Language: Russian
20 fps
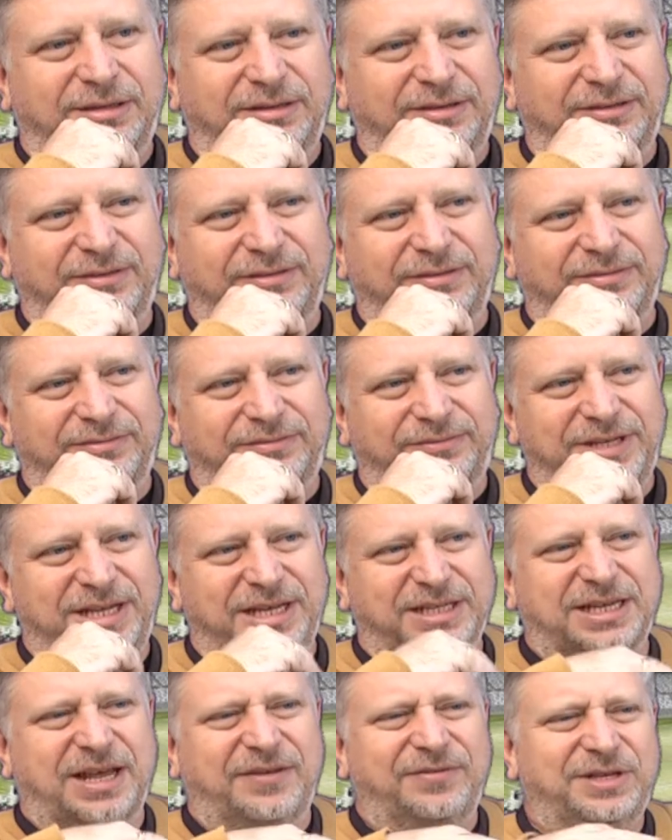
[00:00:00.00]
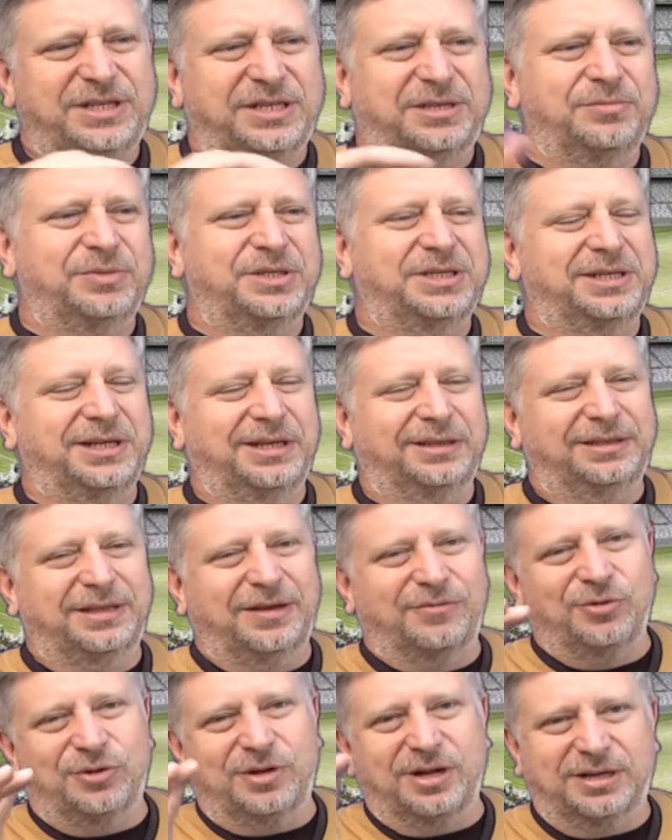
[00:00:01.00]
Э, вне зависимости от
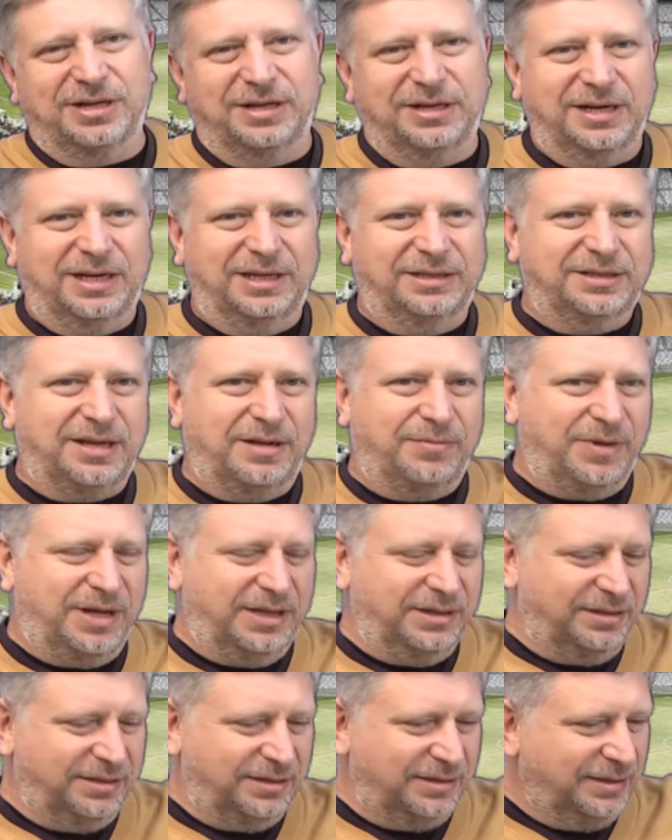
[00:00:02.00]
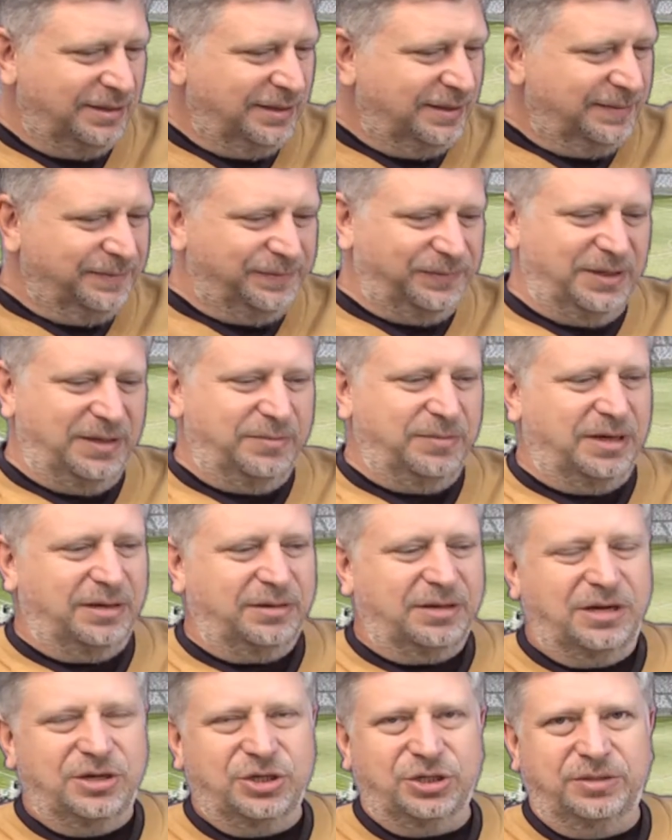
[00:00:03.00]
того, как играет команда, Неймар,
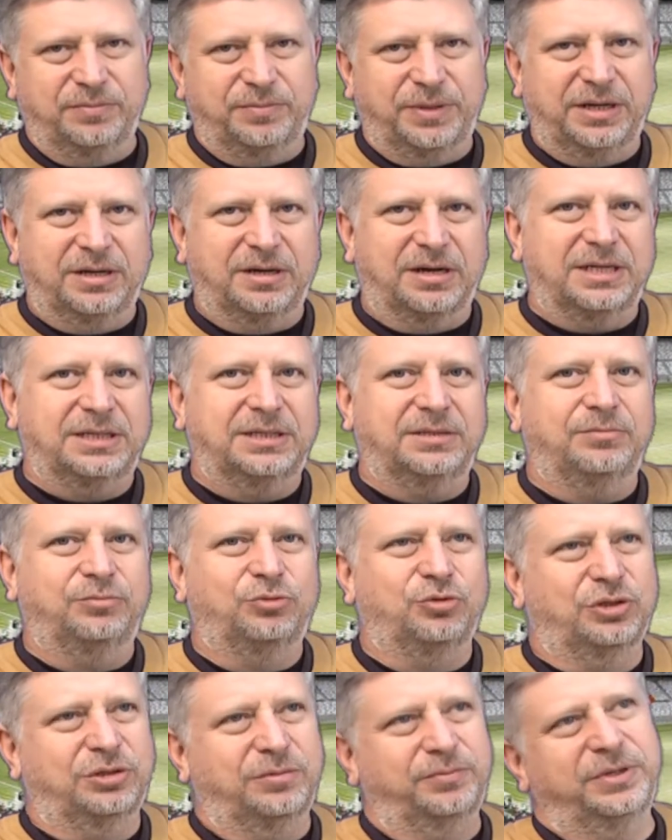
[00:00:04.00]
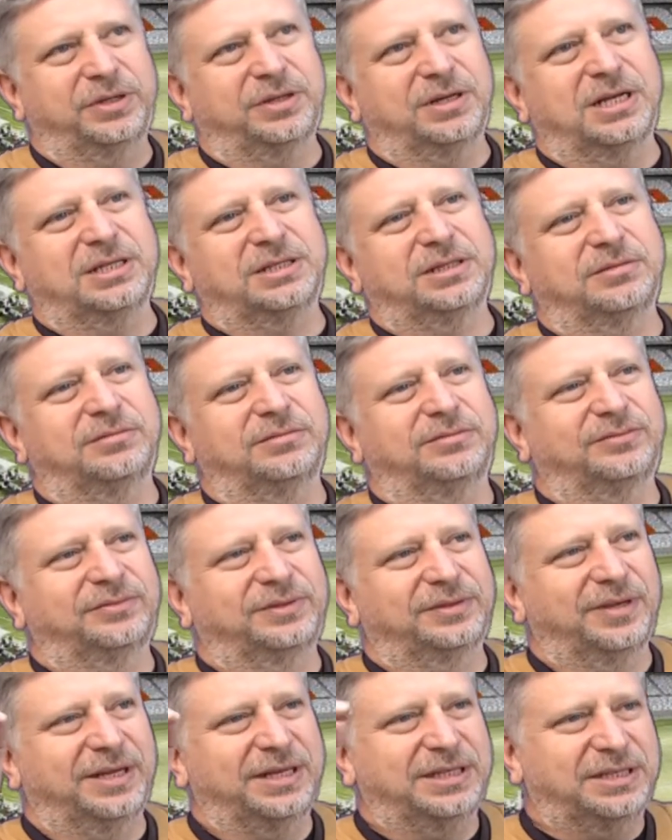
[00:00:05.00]
конечно, прекрасен. Просто прекрасен в
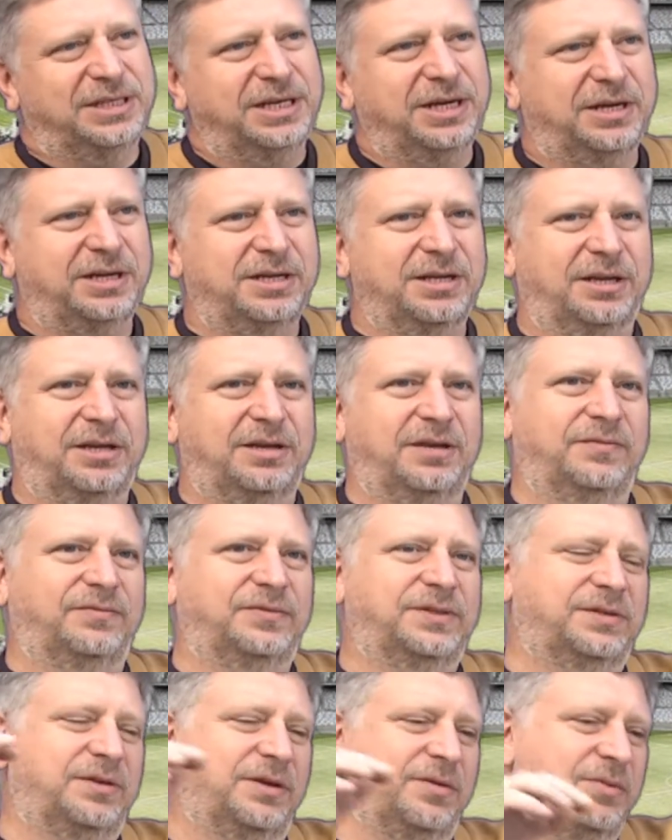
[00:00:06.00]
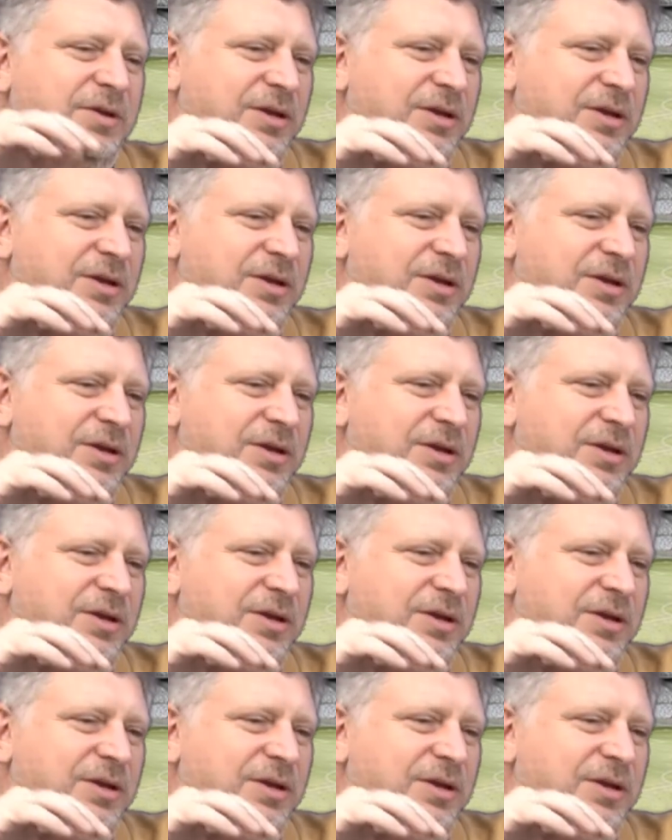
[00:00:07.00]
своей технике, в своей